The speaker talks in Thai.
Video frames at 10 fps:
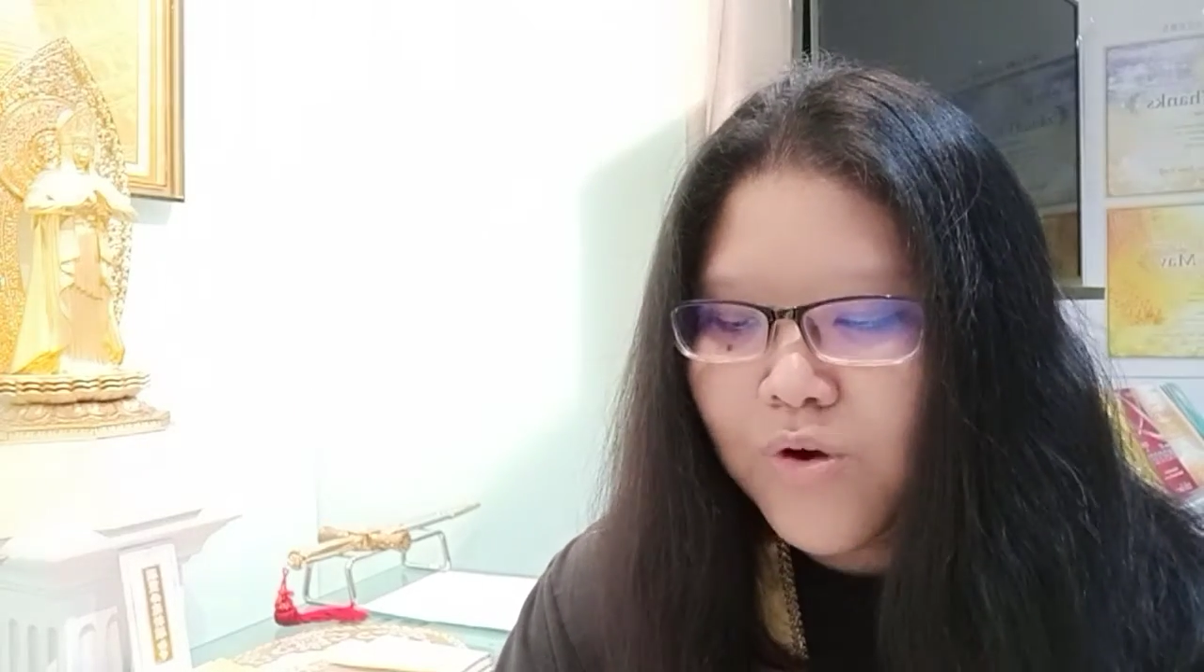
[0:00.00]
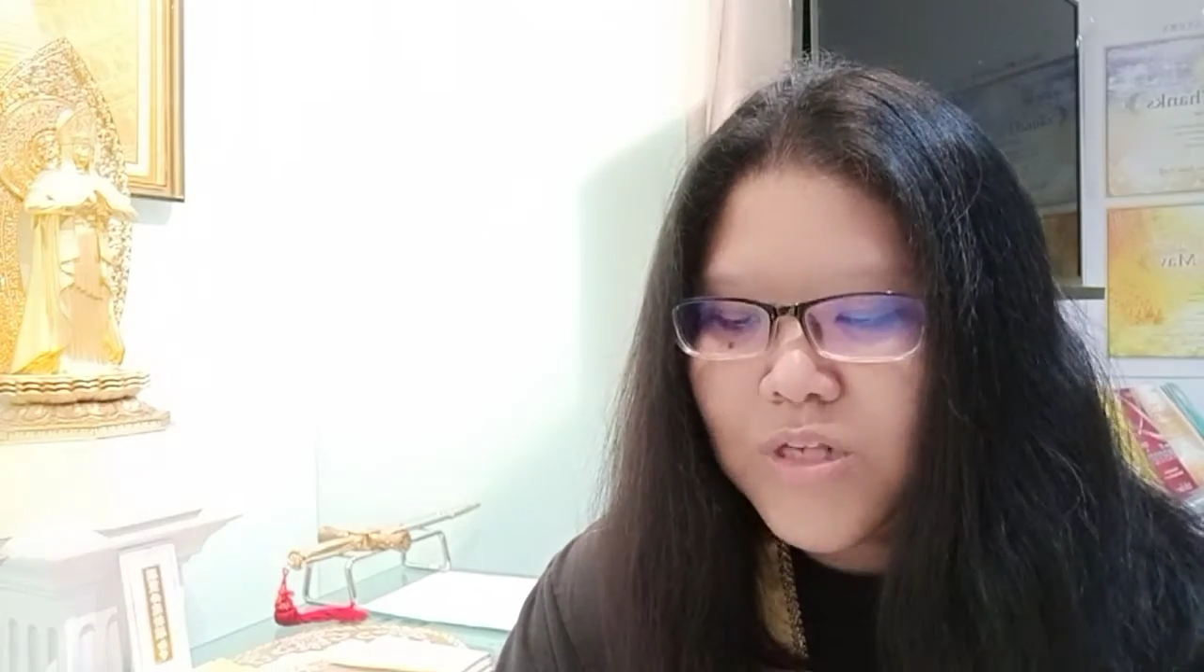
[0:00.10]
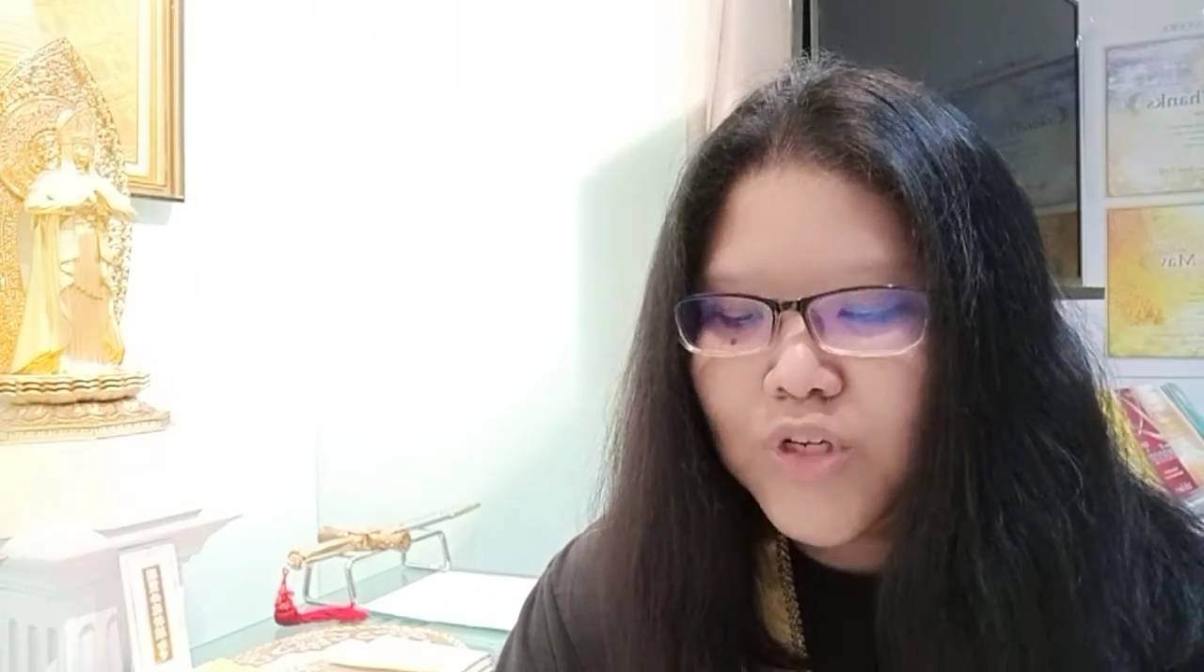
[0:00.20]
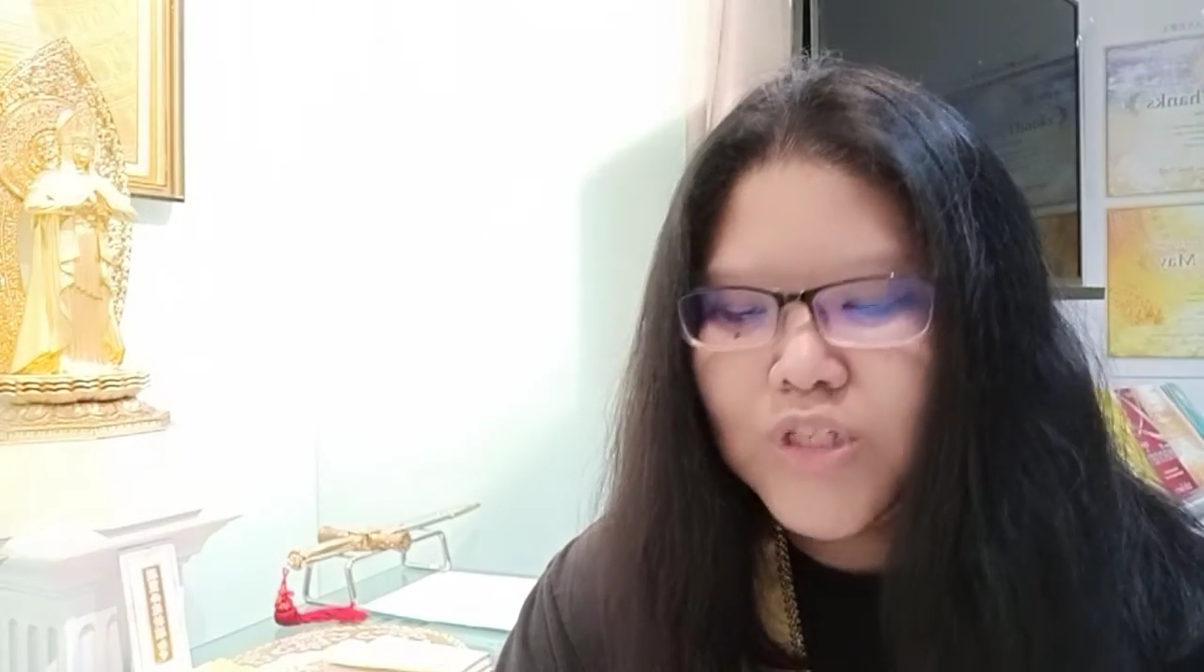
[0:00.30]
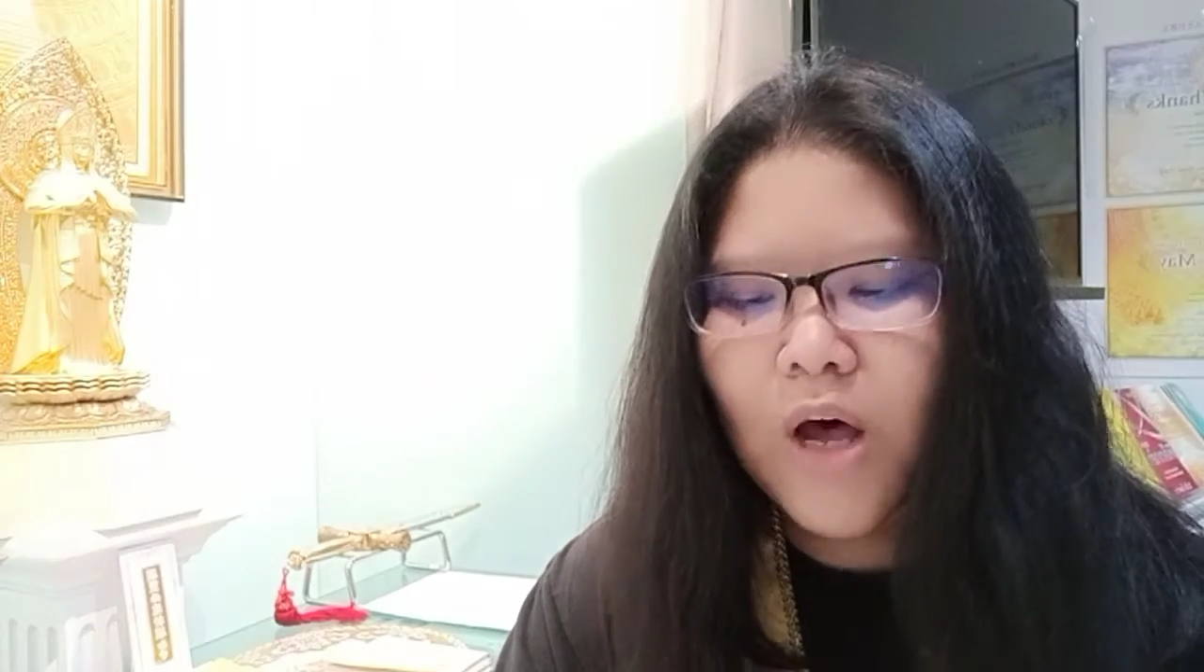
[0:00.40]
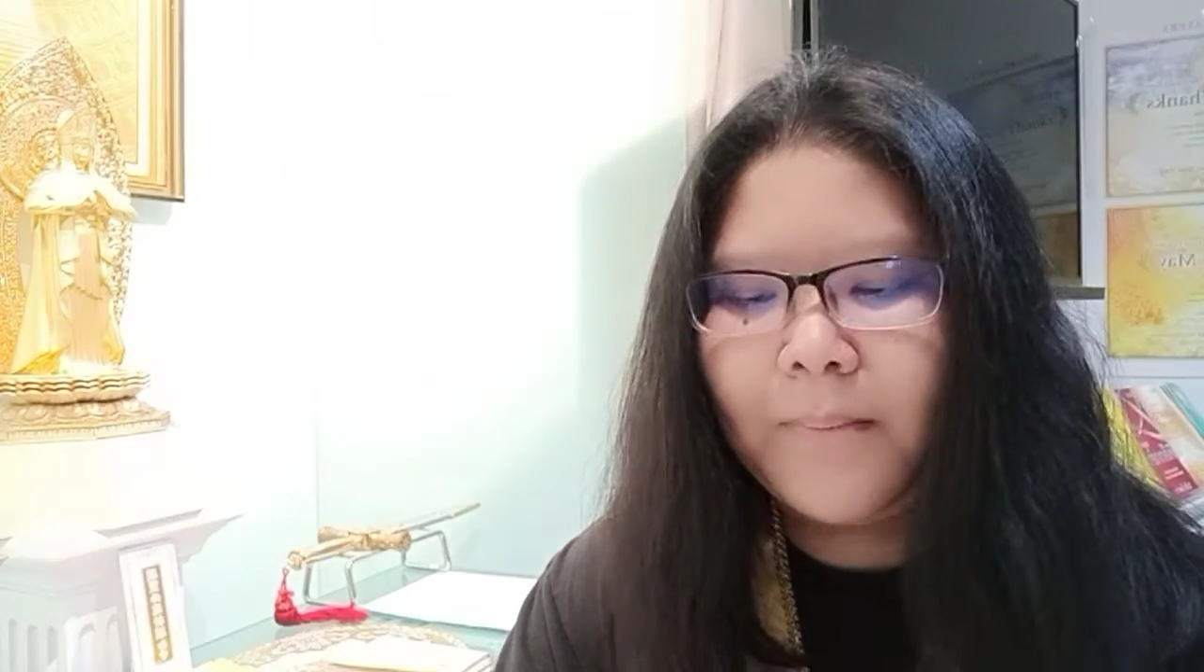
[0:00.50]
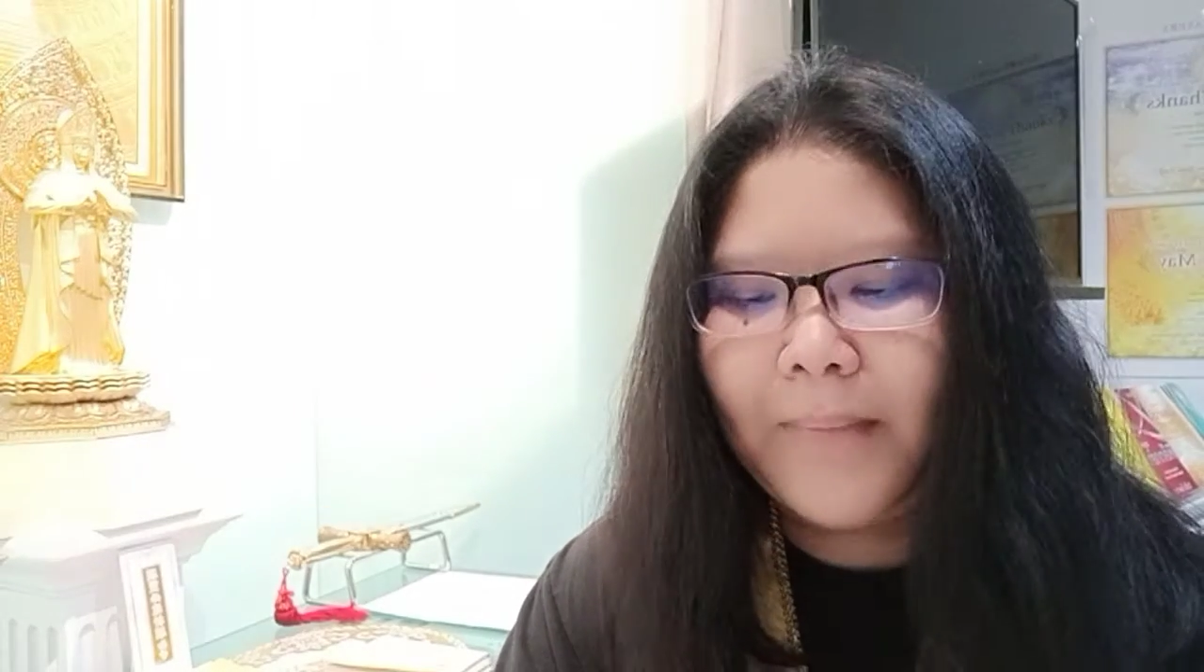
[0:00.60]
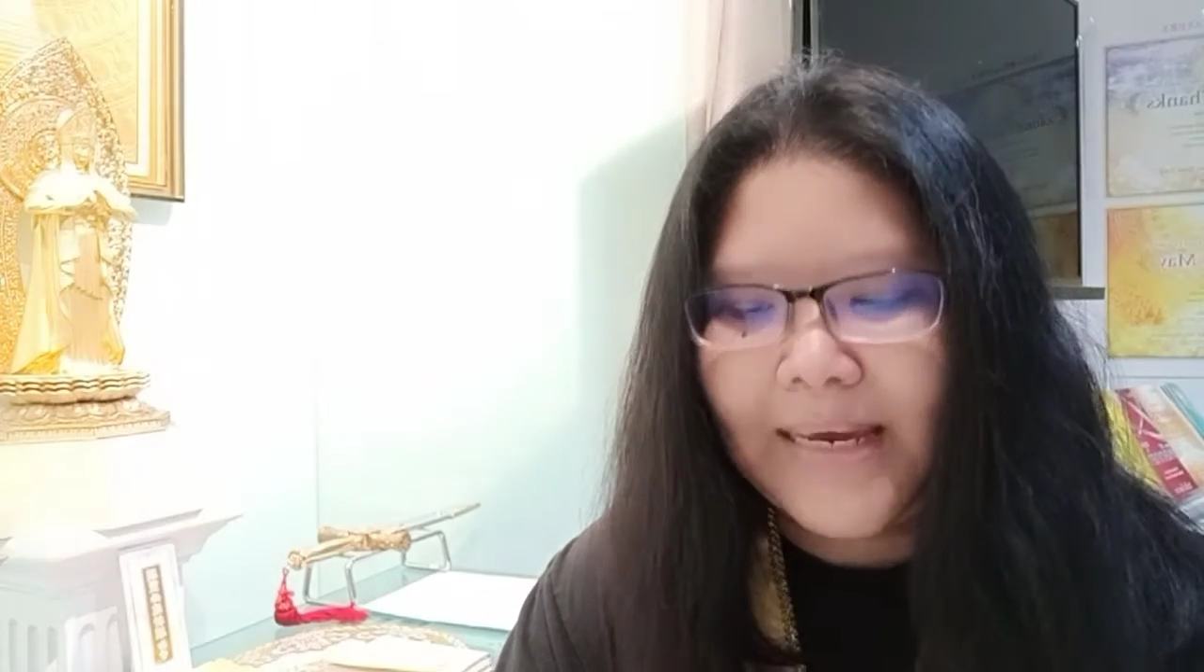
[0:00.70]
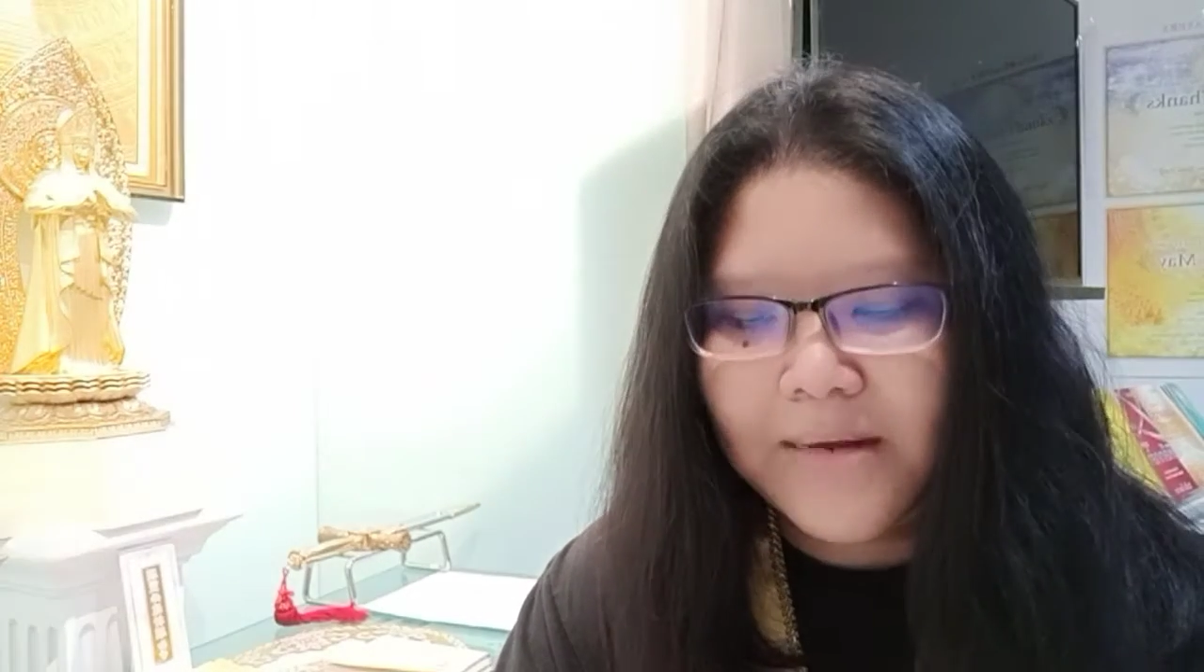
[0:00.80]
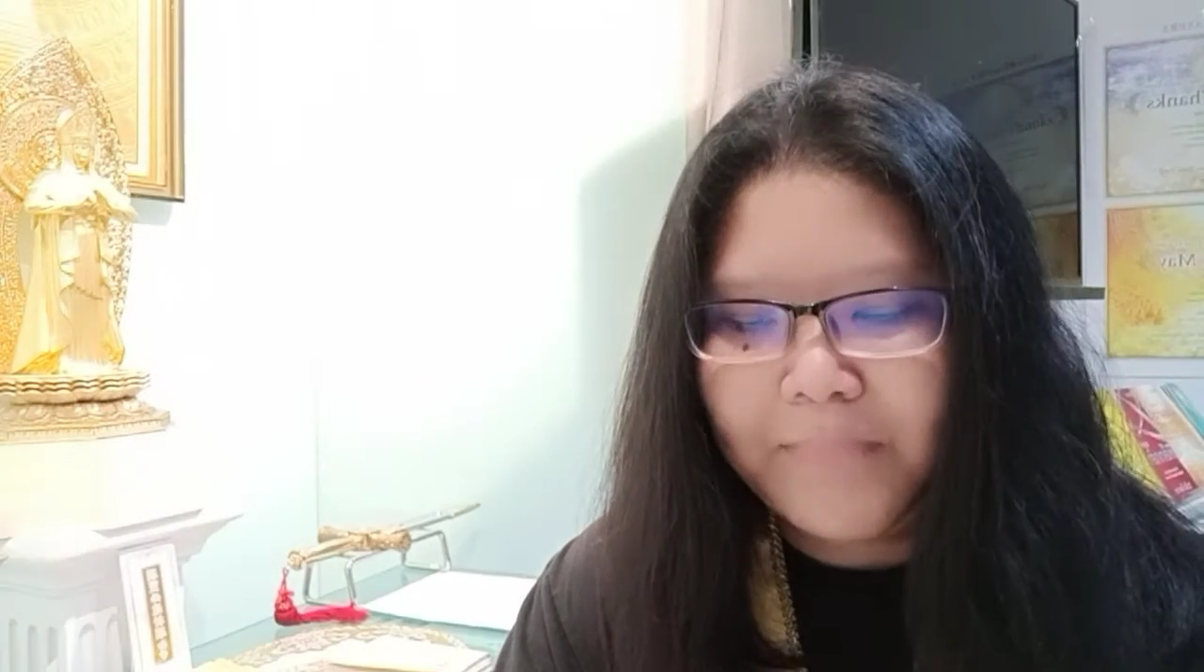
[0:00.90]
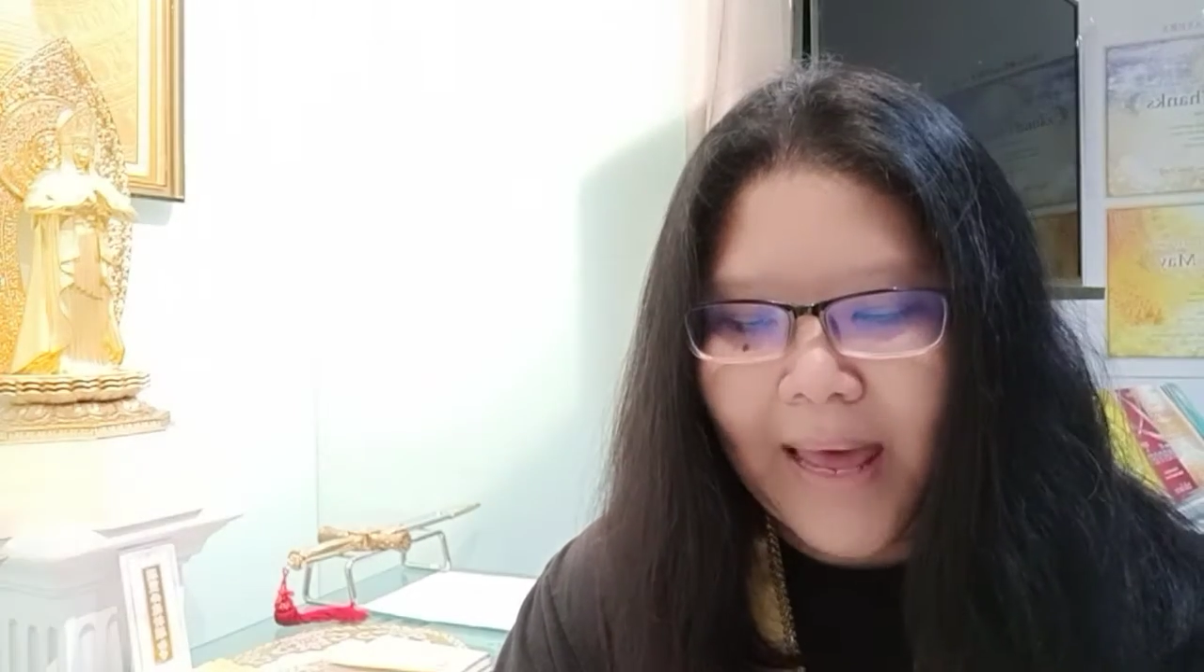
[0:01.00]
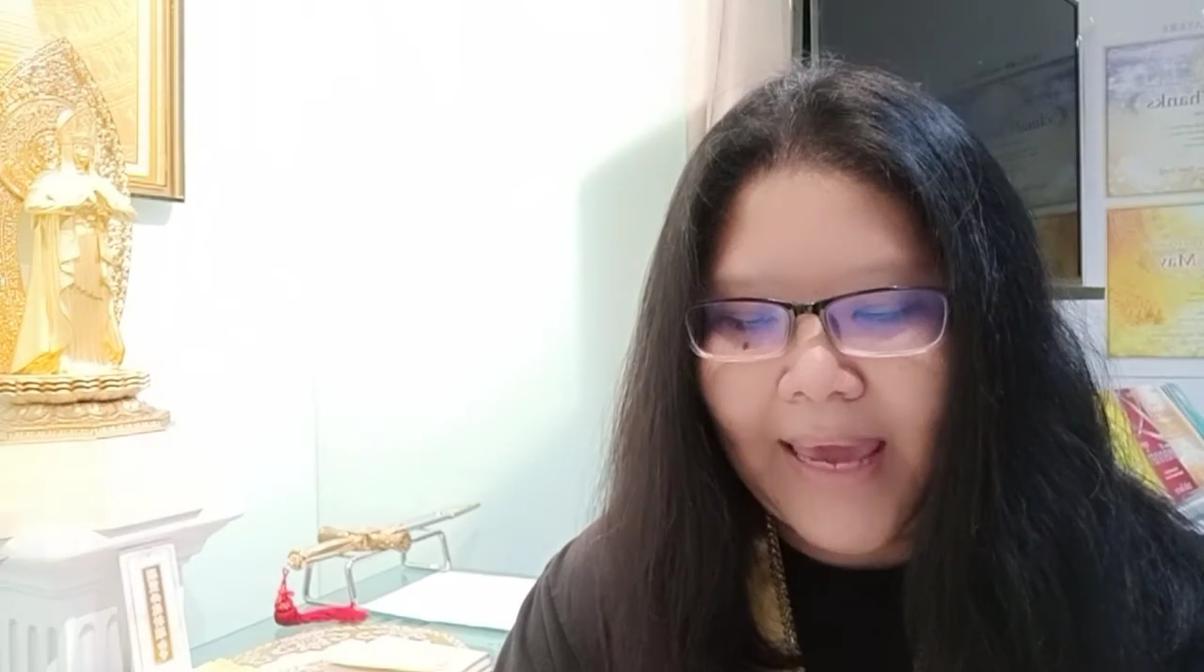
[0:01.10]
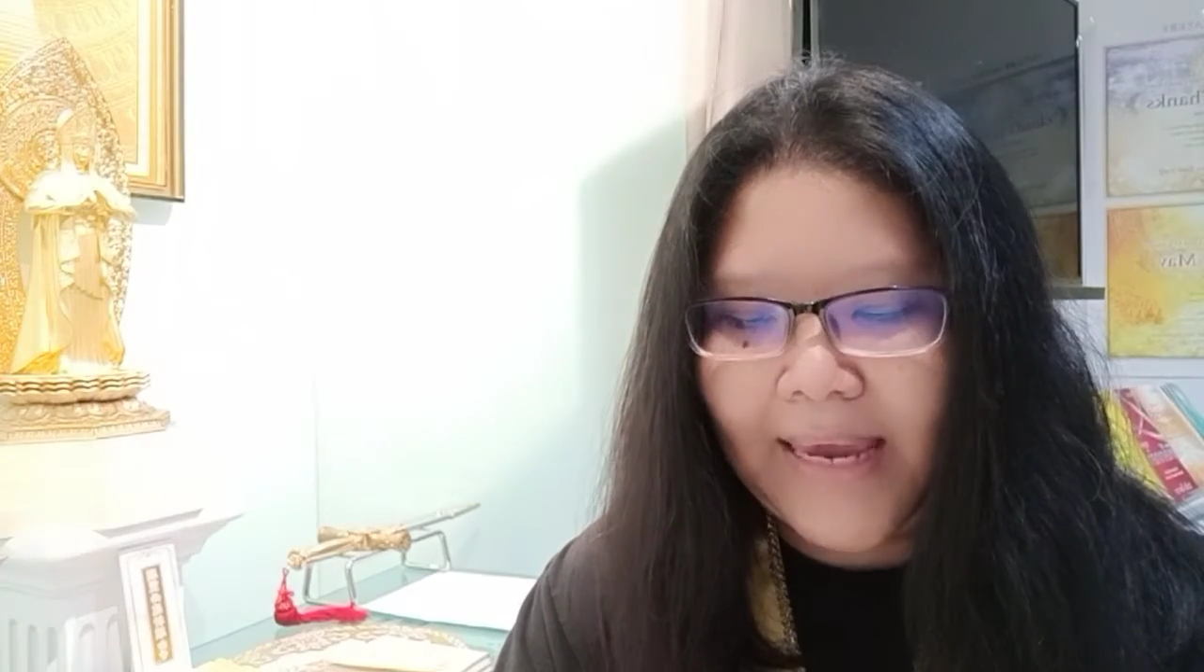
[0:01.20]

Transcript: คุณจดจ่อมากเกินไป